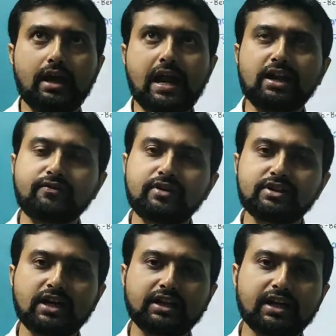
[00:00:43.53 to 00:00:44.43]

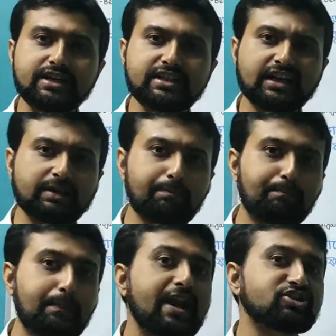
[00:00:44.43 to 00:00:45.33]
অ্যাডভেঞ্চারটাকে নিজেদের একটা
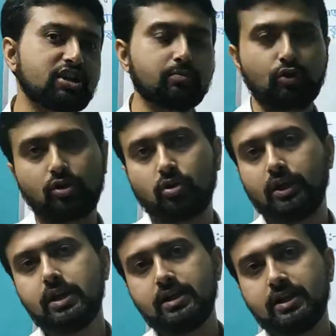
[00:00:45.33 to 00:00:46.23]
প্যাশন মনে
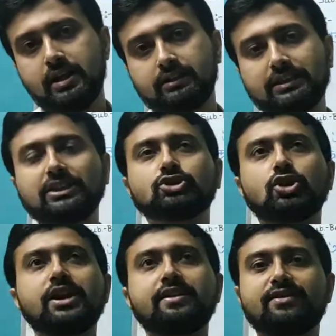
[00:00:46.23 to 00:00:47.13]
করে তাদের
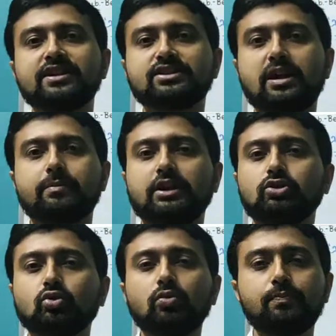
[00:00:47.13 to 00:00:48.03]
সঙ্গে এভারেস্ট নামটা
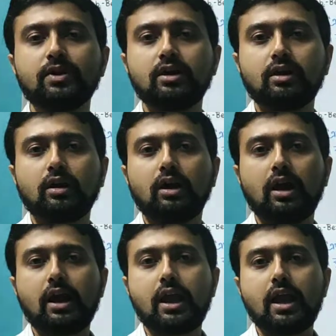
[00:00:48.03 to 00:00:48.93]
কিন্তু খুব
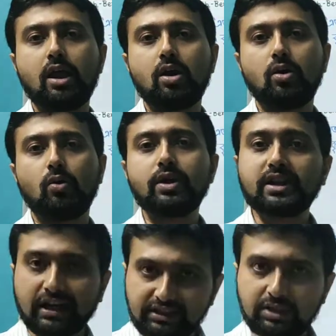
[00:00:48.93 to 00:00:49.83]

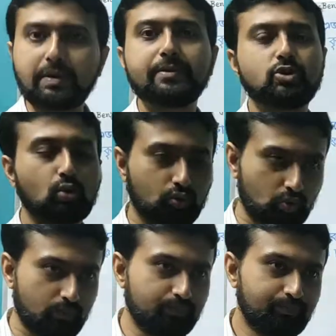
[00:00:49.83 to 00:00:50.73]
ঐকান্তিকভাবে যুক্ত
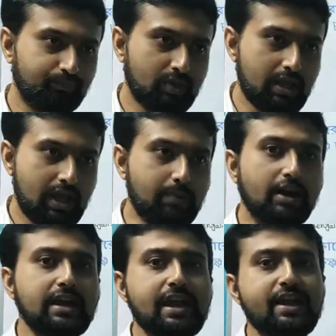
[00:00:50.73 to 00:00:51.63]
এবং
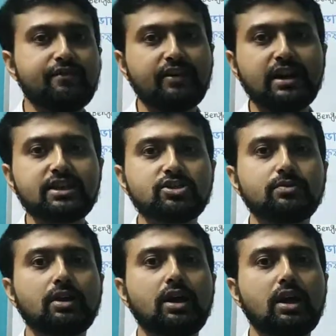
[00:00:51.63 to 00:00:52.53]
এই এভারেস্ট
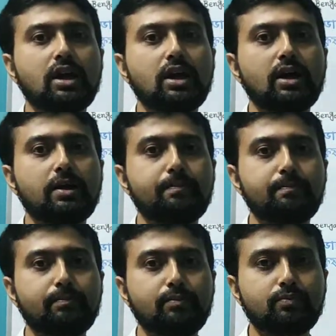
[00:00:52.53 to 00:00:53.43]

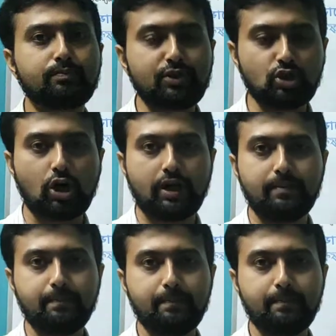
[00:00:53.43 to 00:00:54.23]
বিজয়